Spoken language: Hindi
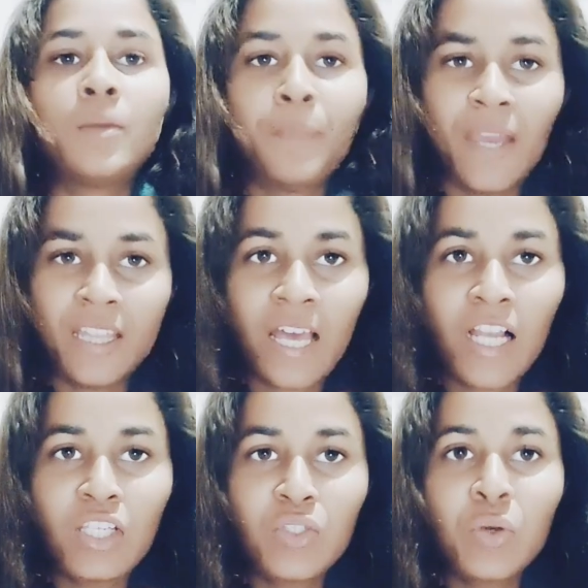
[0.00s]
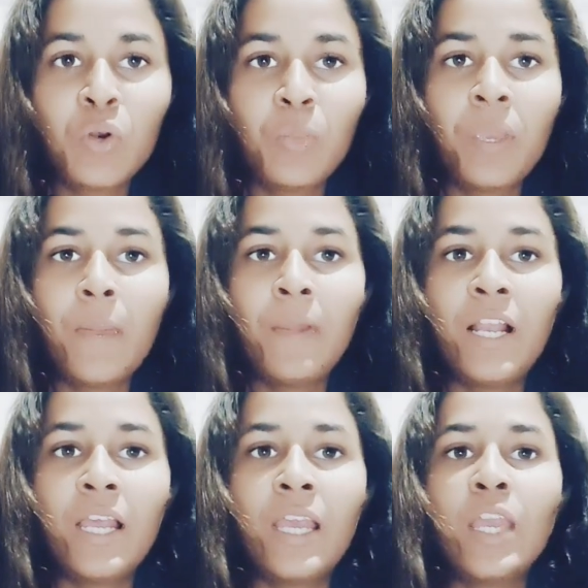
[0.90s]
पैतालीस सौ रुपये
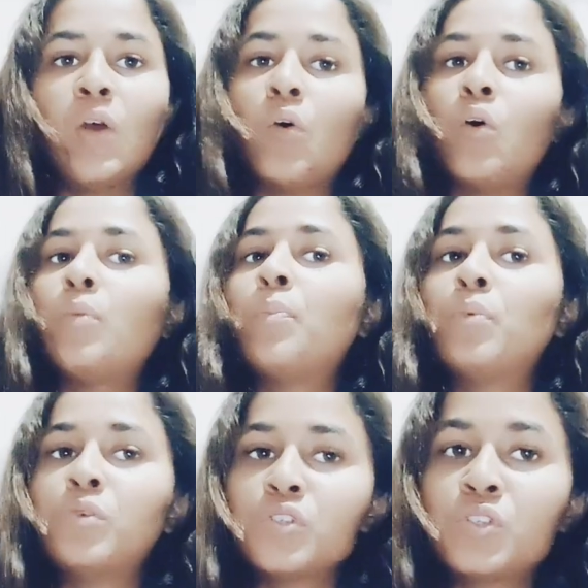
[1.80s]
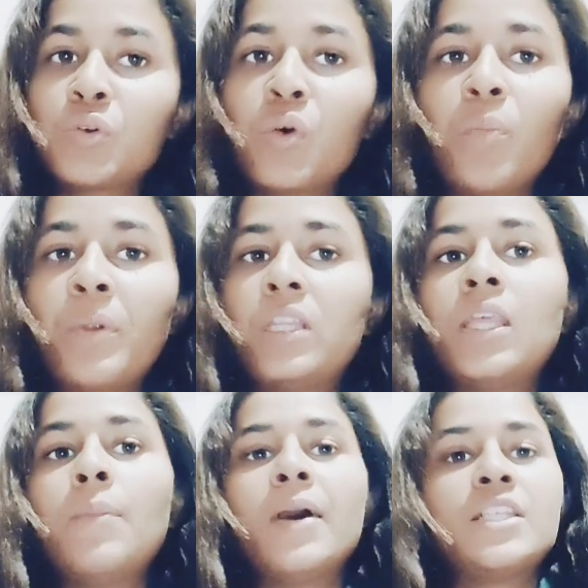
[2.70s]
मिलेंगे और पुरुष को
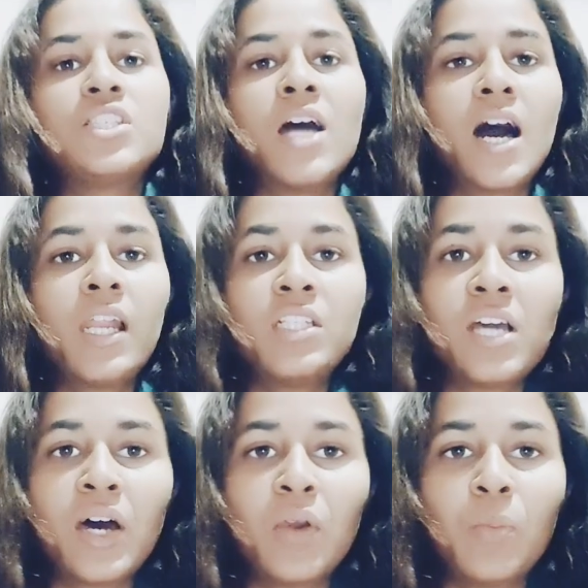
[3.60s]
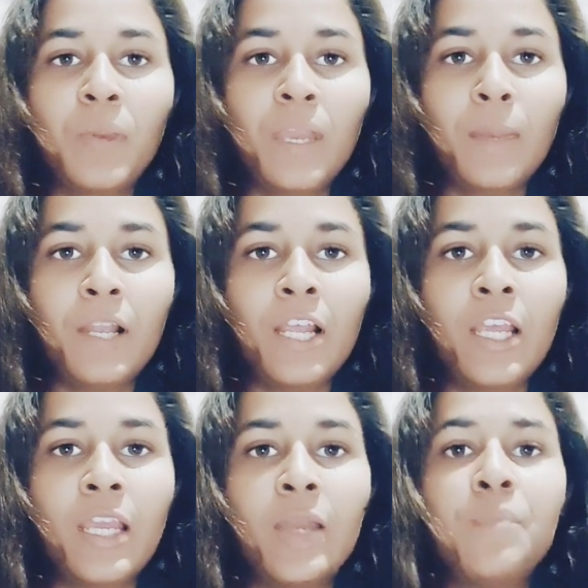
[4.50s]
प्रतिमा चार हजार रुपये
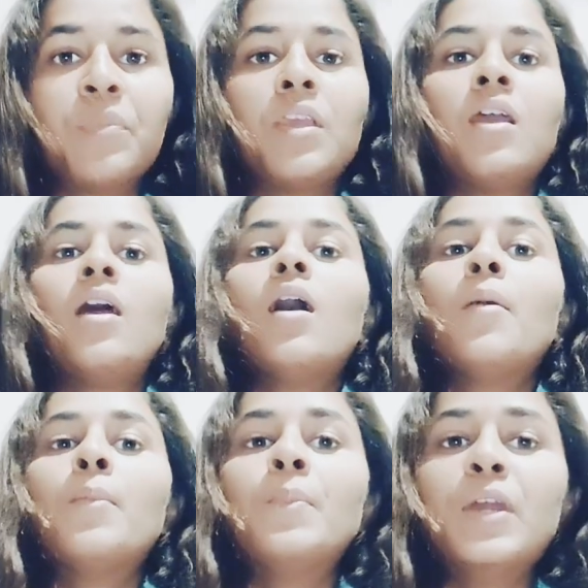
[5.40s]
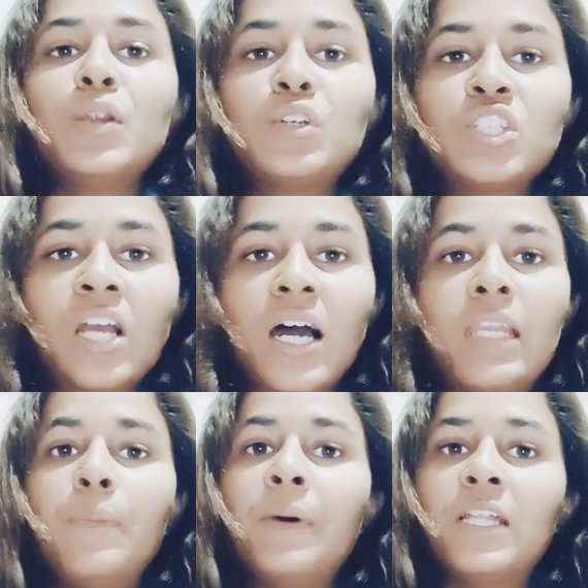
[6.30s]
मिलेंगे
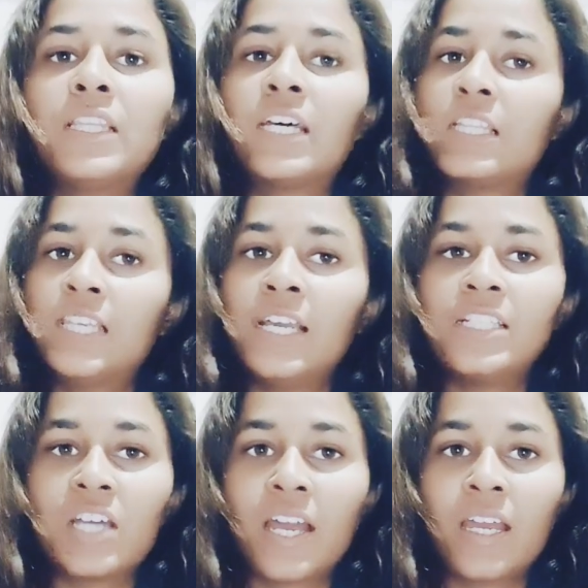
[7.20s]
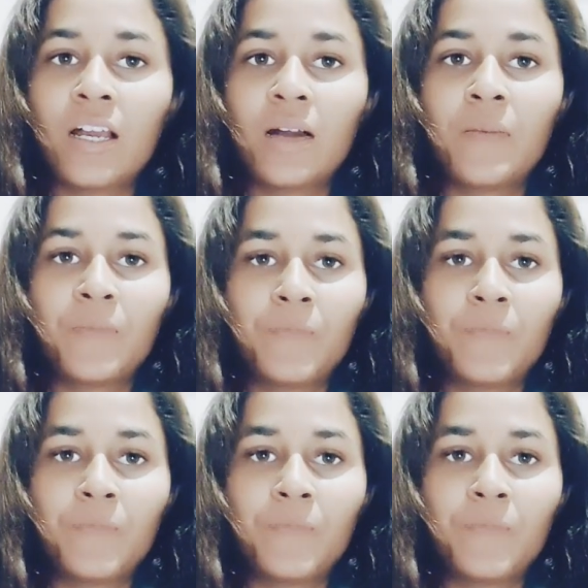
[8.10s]
बेरोजगारी भत्ता दिया जाएगा